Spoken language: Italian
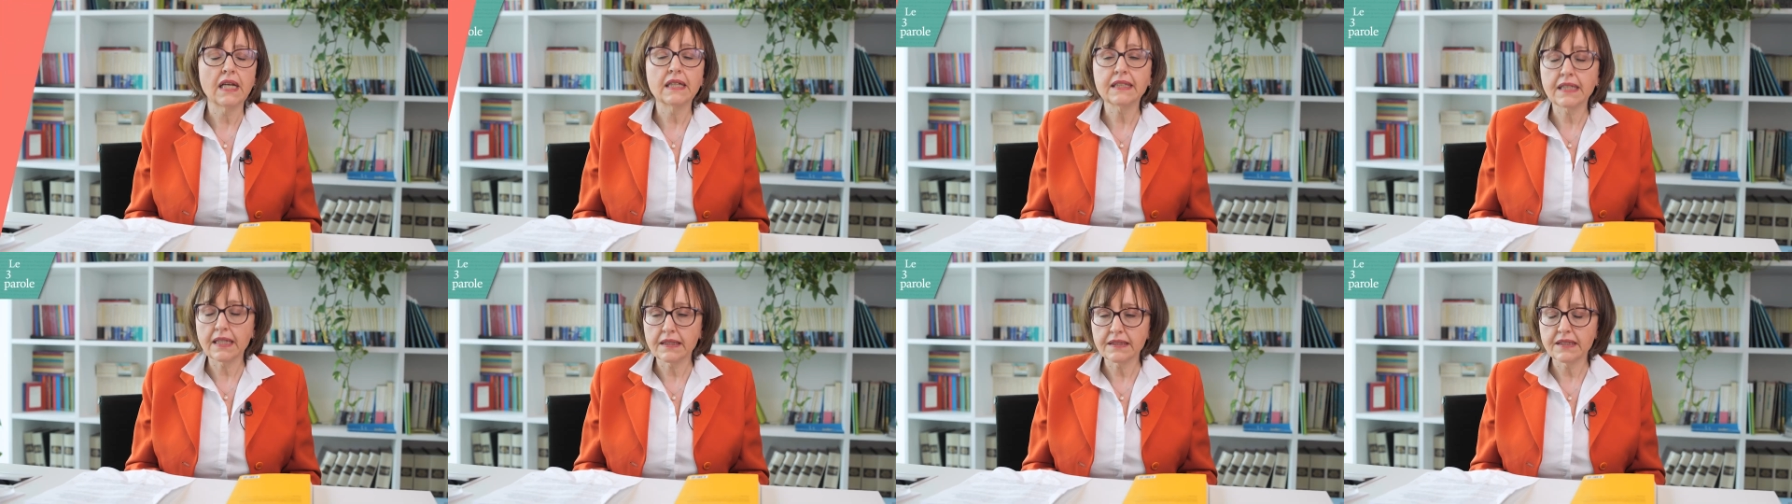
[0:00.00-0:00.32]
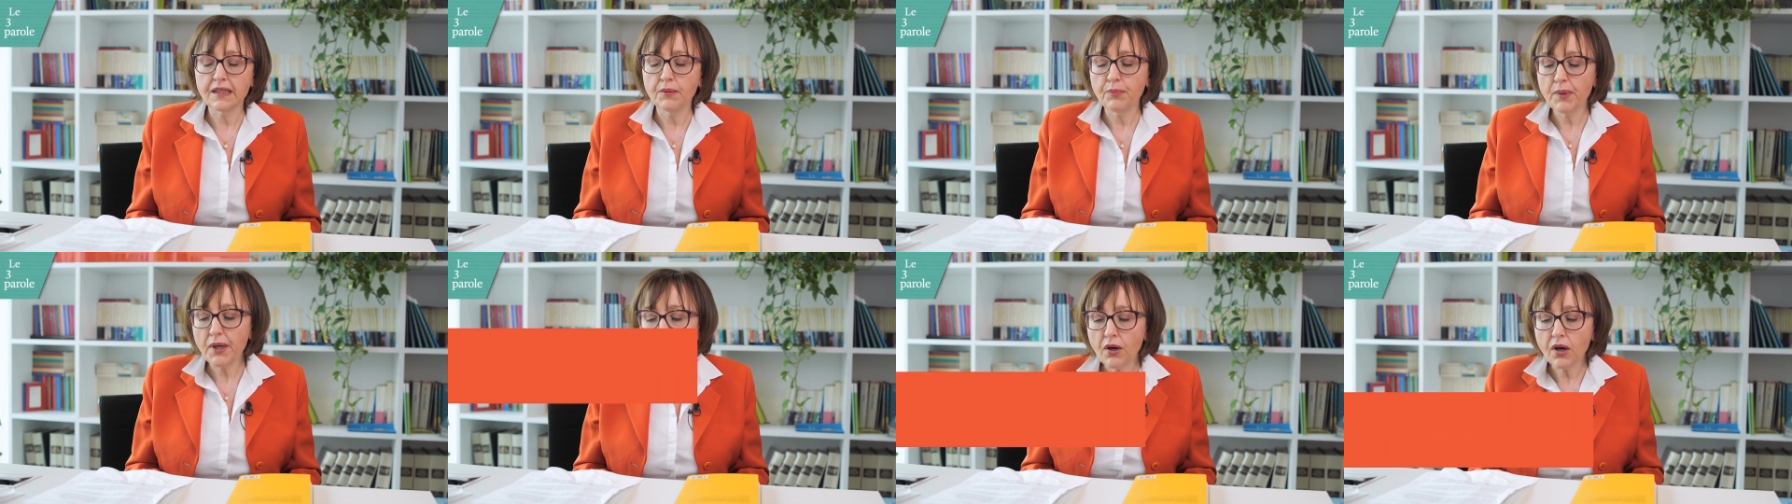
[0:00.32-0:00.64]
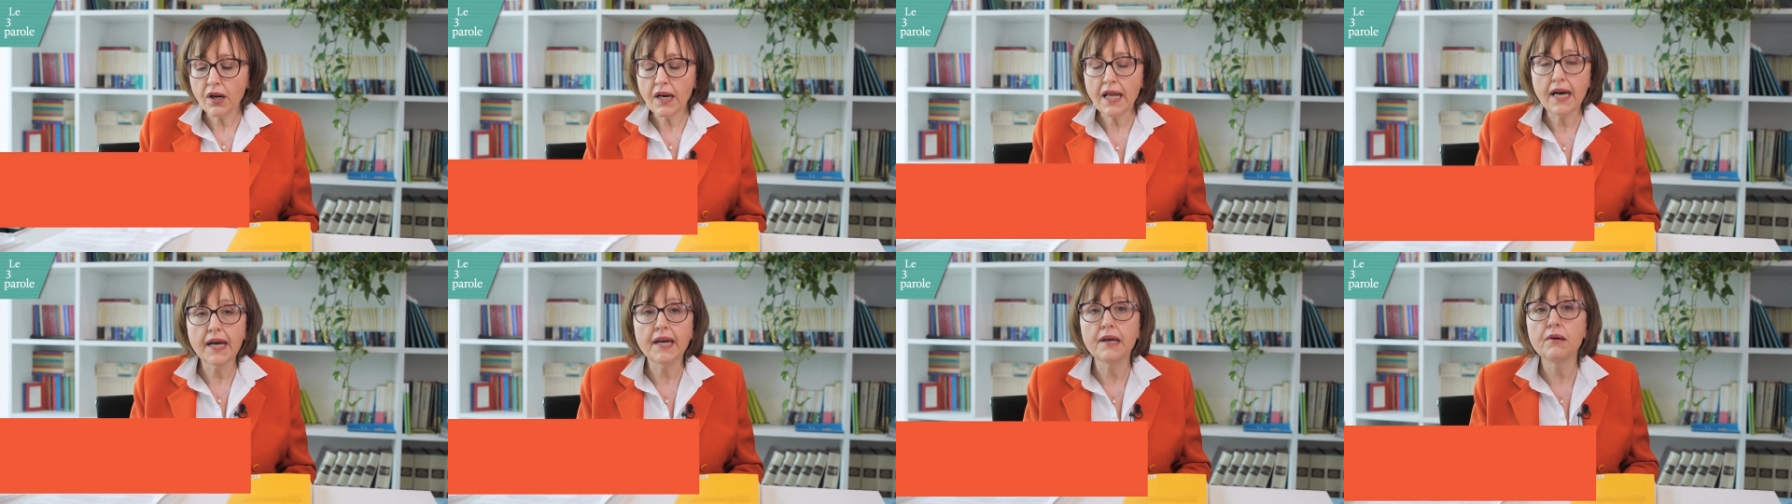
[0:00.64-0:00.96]
La terza
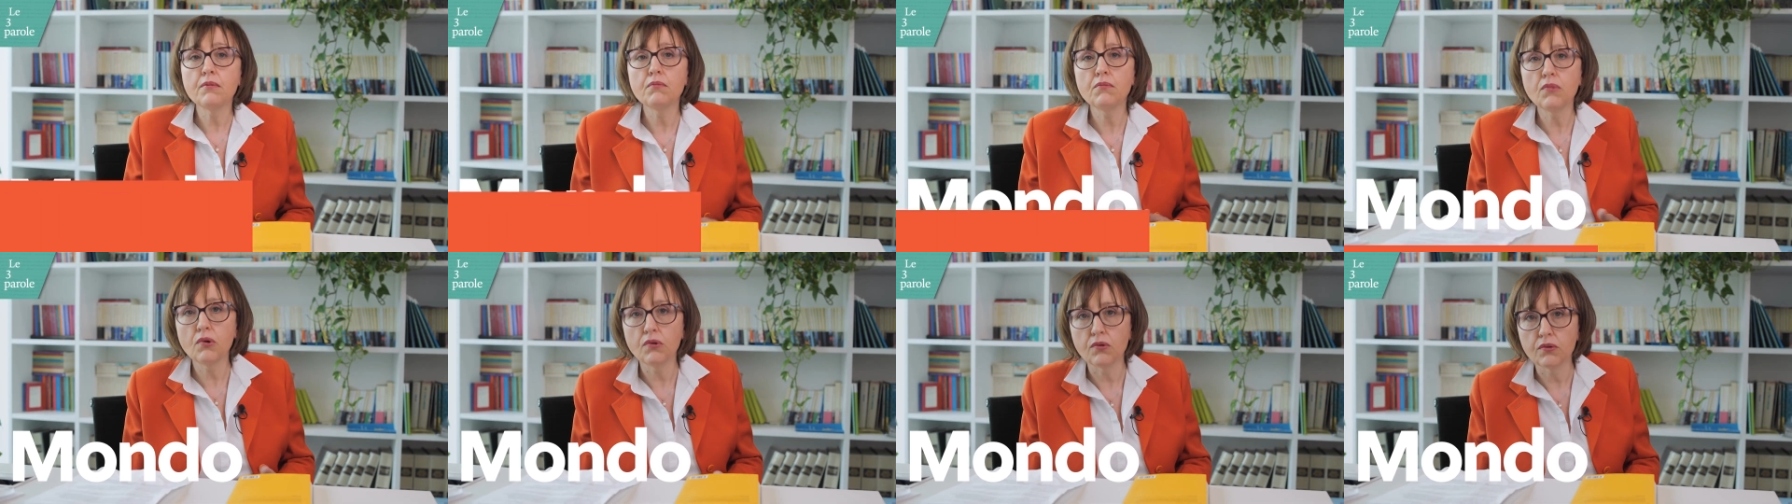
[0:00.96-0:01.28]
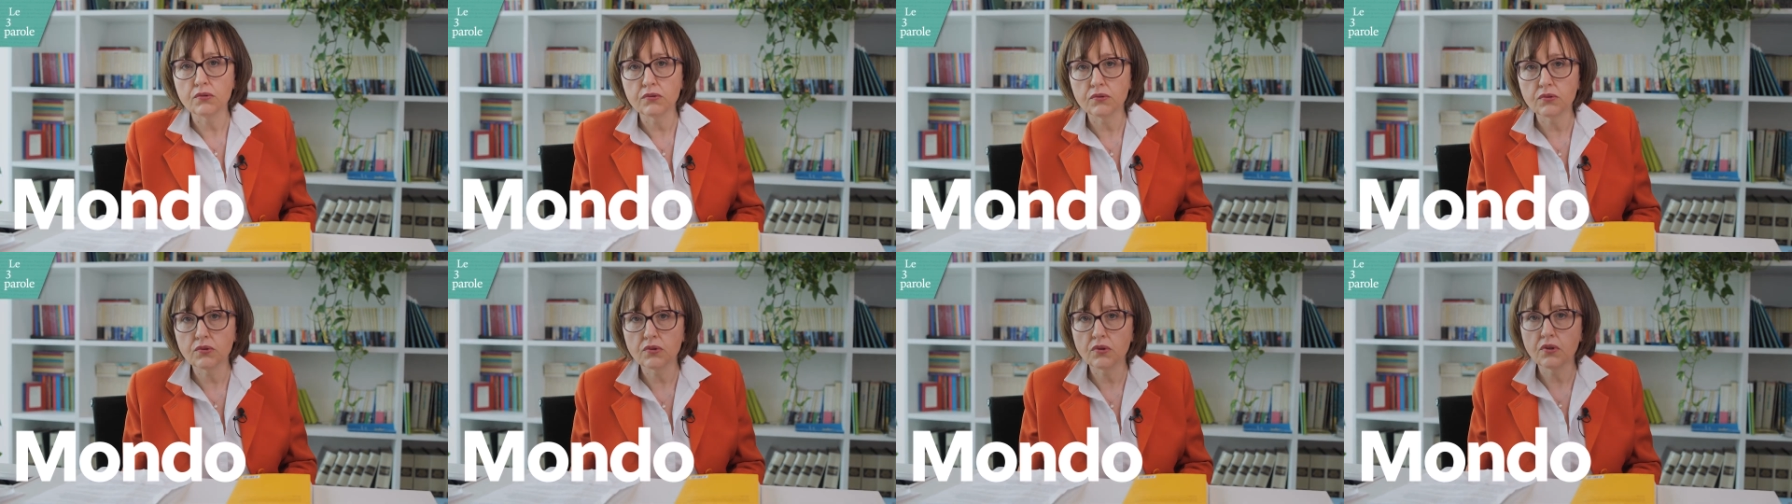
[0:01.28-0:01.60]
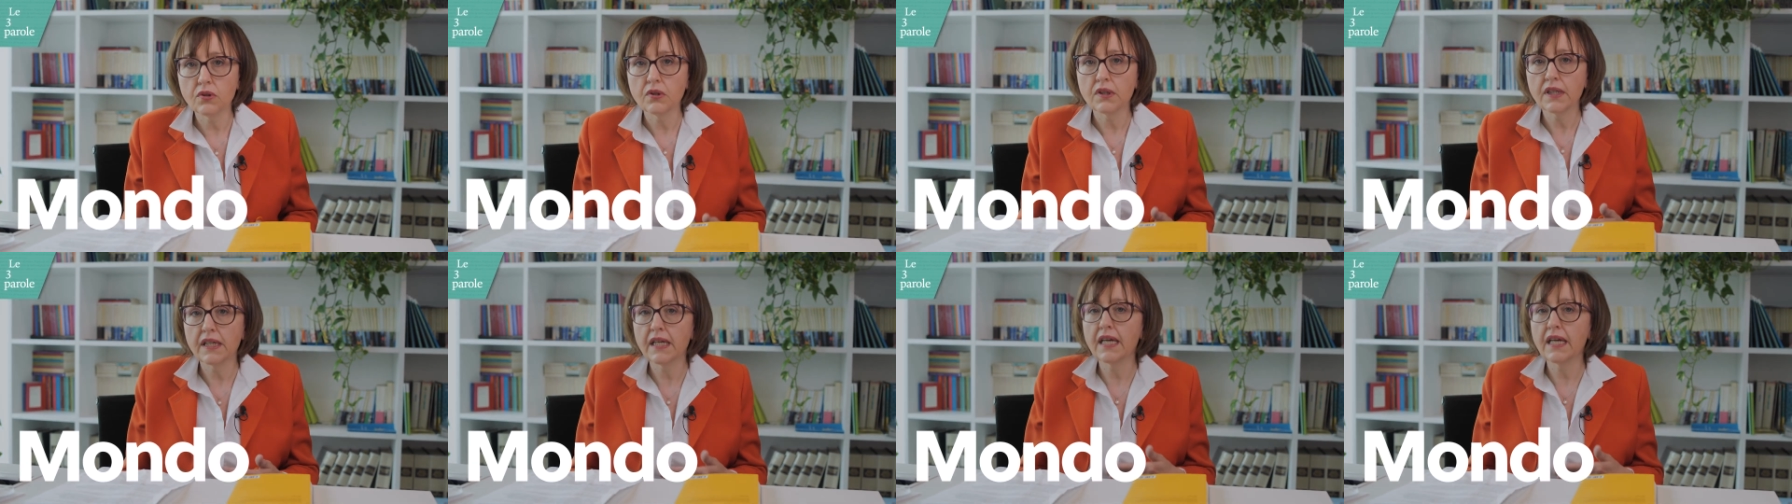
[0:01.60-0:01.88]
parola è mondo,